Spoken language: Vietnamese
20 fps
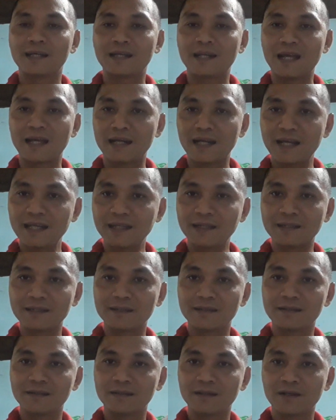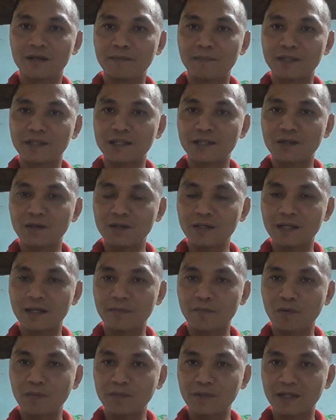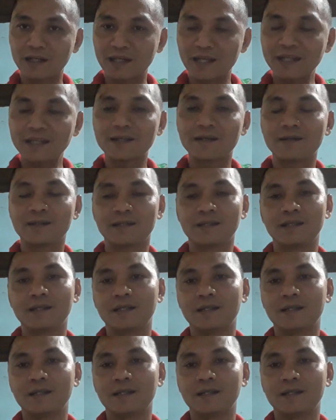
đèn led đó, mình chỉ nói là bốn đèn led thôi